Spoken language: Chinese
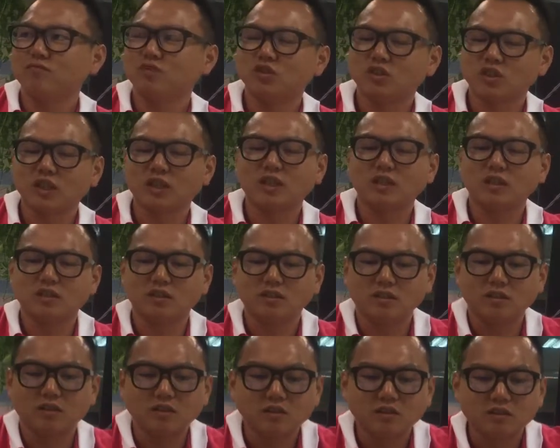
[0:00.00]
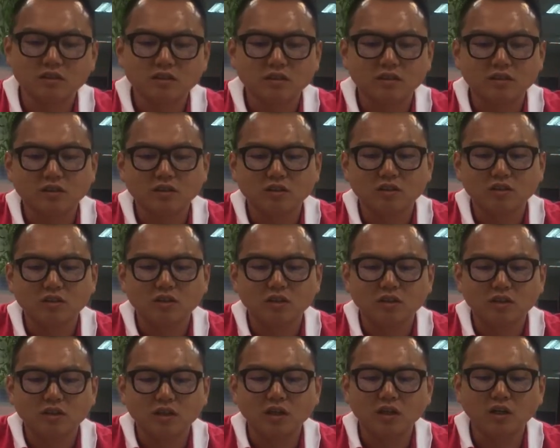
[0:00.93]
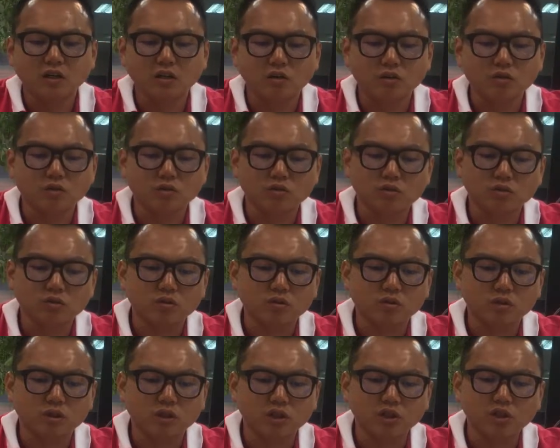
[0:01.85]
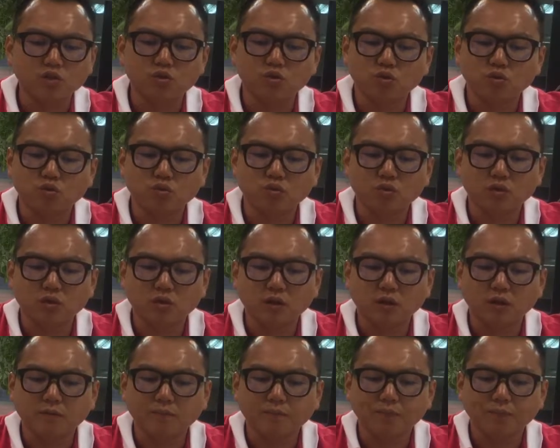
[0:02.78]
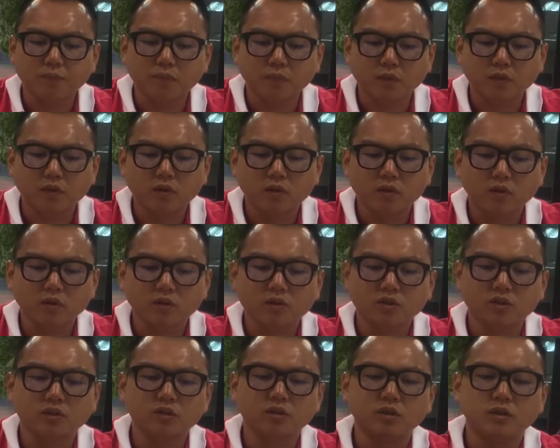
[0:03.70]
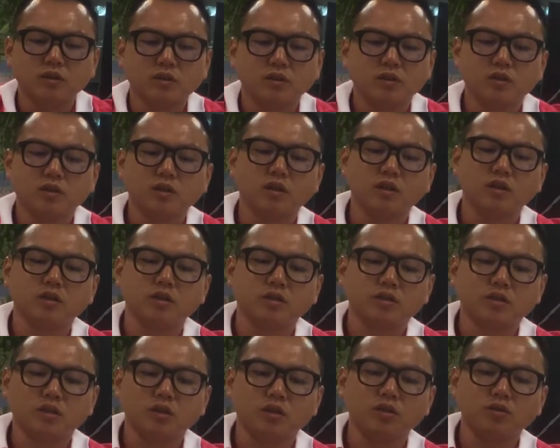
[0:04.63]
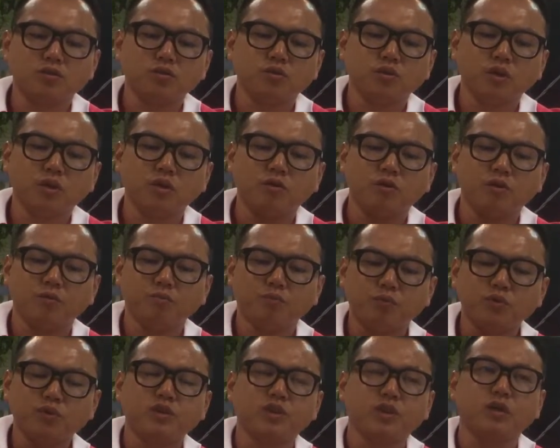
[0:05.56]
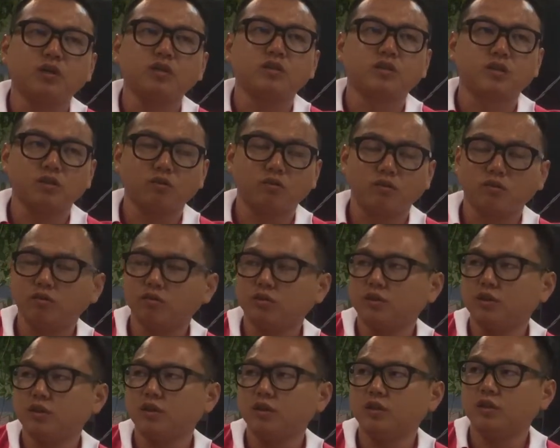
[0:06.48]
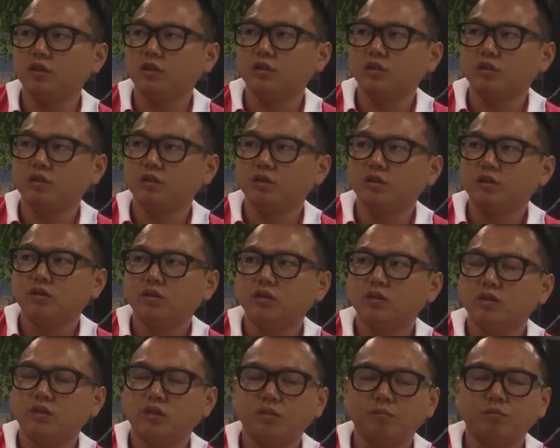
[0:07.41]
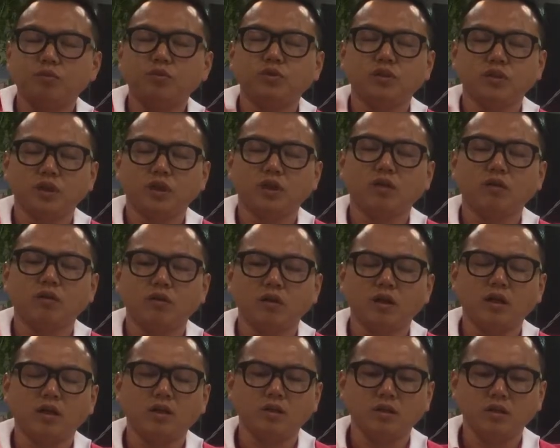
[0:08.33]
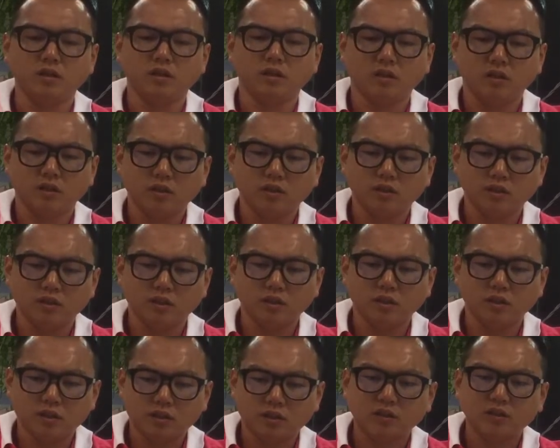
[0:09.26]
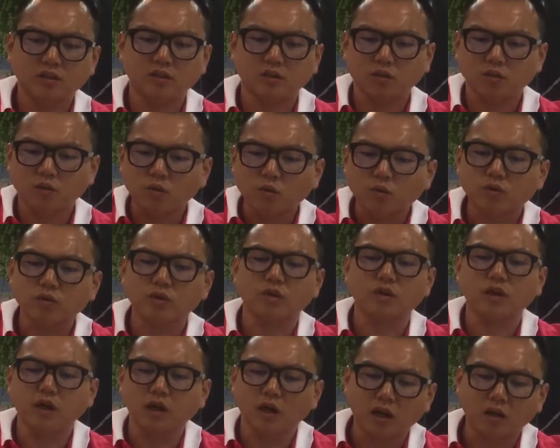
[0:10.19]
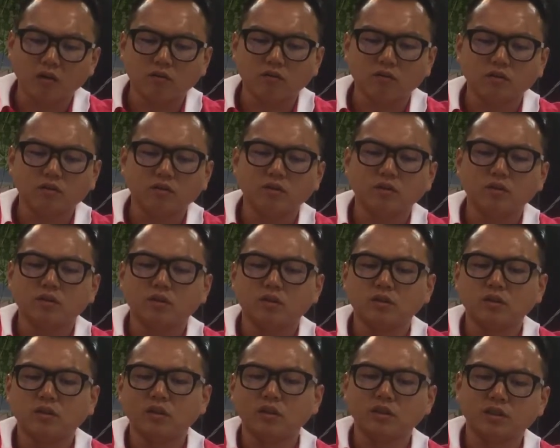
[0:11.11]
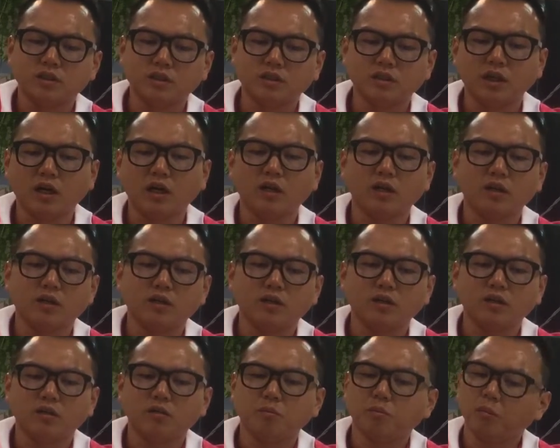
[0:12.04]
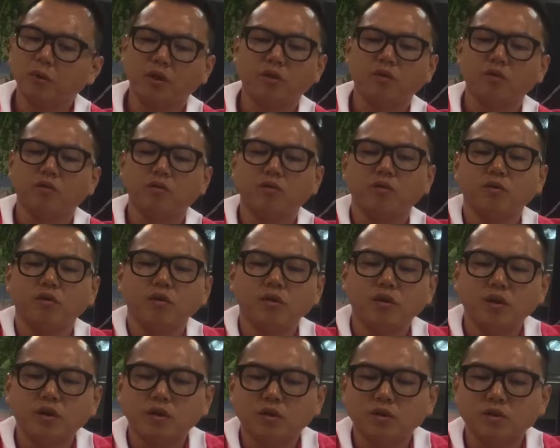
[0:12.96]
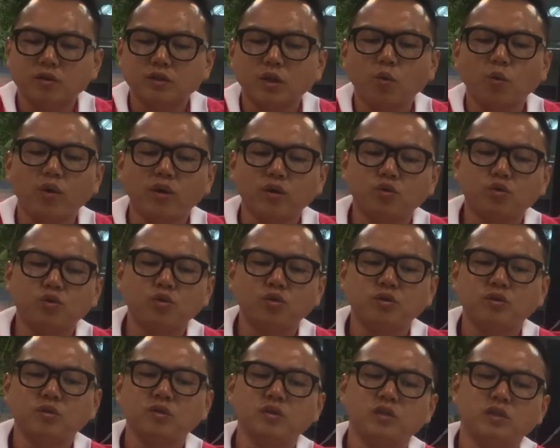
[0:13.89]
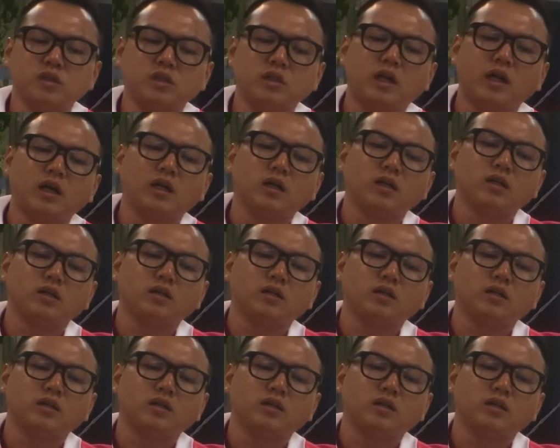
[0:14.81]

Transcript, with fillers: 就差在这里。那个有一种就是说格局的问题了，心那个格局，还有你不想要成为有钱人，你不想要让你自己过得更好的那个心态，没有，都在委屈自己了。